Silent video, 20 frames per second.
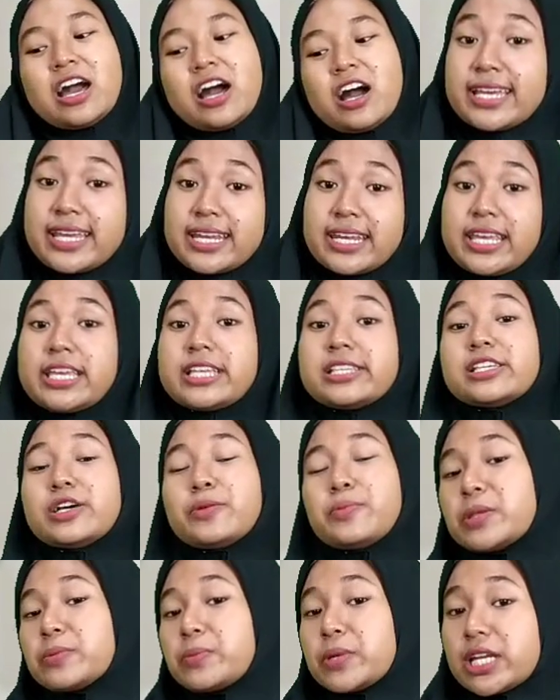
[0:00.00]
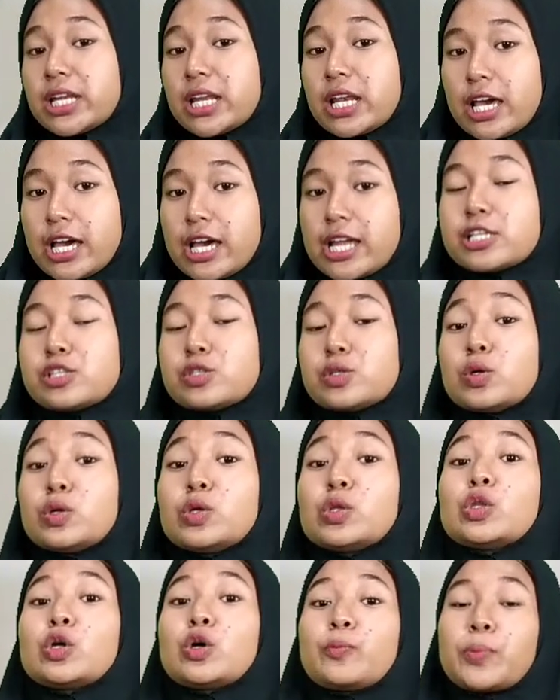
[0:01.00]
Jadi sobat bediler,
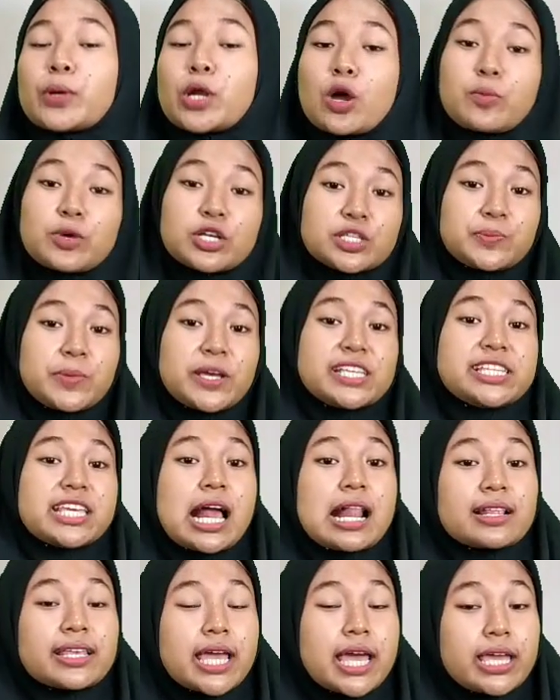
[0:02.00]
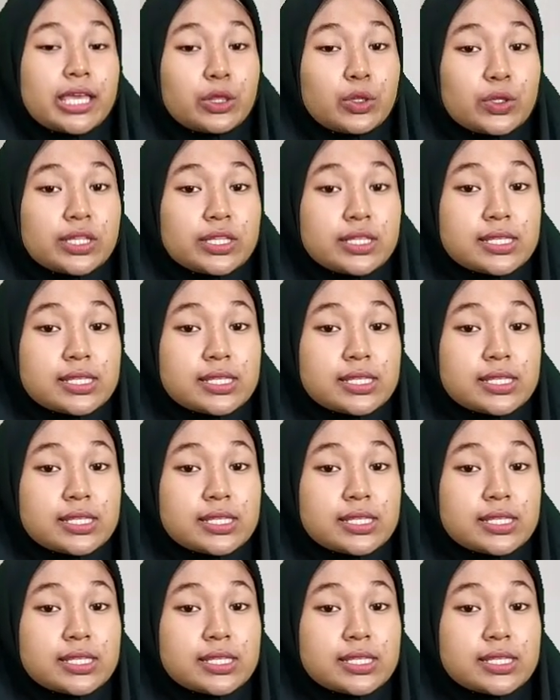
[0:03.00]
untuk promo spesialnya itu